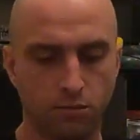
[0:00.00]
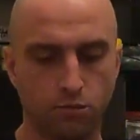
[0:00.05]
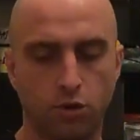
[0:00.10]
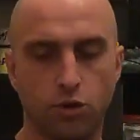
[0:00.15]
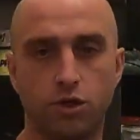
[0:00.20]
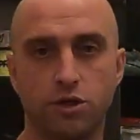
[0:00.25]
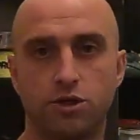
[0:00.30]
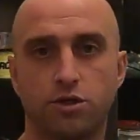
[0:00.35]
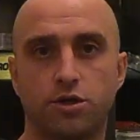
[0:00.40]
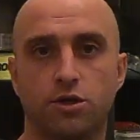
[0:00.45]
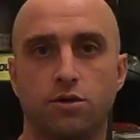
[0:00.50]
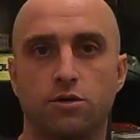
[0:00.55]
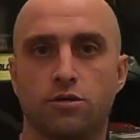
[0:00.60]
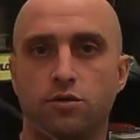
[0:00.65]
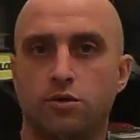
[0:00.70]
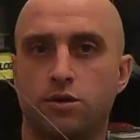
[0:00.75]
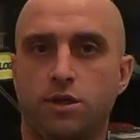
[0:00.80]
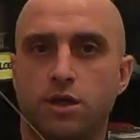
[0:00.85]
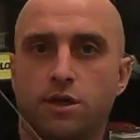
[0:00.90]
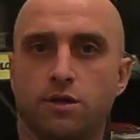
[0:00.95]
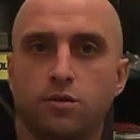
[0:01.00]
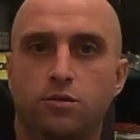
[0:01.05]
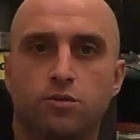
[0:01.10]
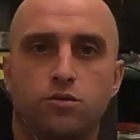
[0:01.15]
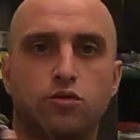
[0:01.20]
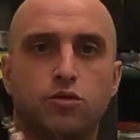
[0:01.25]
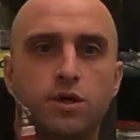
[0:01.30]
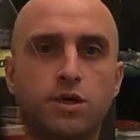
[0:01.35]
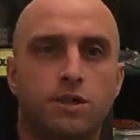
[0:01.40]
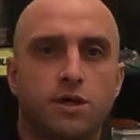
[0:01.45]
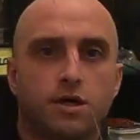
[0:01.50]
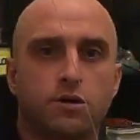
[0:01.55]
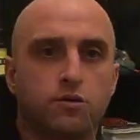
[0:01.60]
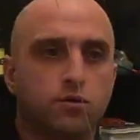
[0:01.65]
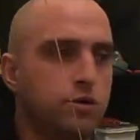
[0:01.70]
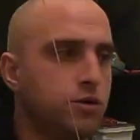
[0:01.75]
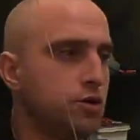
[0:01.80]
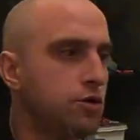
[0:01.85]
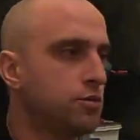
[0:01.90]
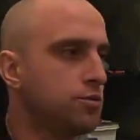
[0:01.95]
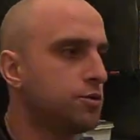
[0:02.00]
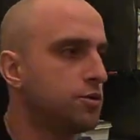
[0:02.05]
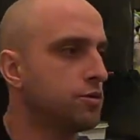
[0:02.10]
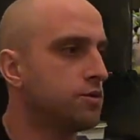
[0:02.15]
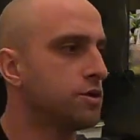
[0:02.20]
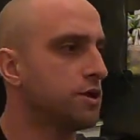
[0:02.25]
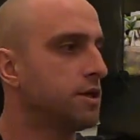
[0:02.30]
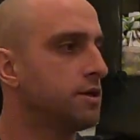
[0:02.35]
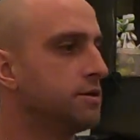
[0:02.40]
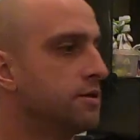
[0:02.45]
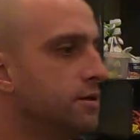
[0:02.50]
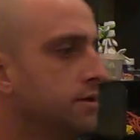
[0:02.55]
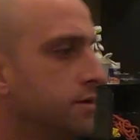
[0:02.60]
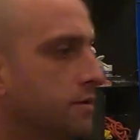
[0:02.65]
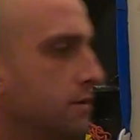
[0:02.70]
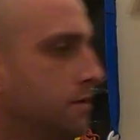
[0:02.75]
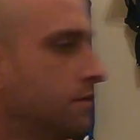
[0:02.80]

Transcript: bo jeszcze od tego, tutaj na dół idzie obciążenie.